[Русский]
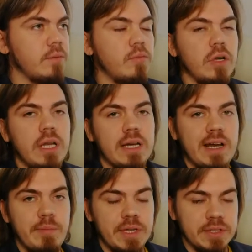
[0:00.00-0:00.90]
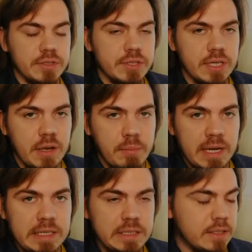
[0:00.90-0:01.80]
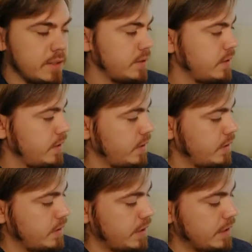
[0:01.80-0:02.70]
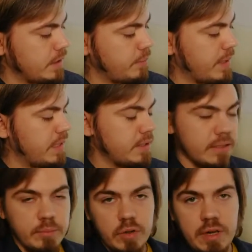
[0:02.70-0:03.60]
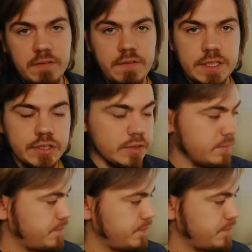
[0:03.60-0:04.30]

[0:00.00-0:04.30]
более коммерческая палитра, это палитра более фэшн.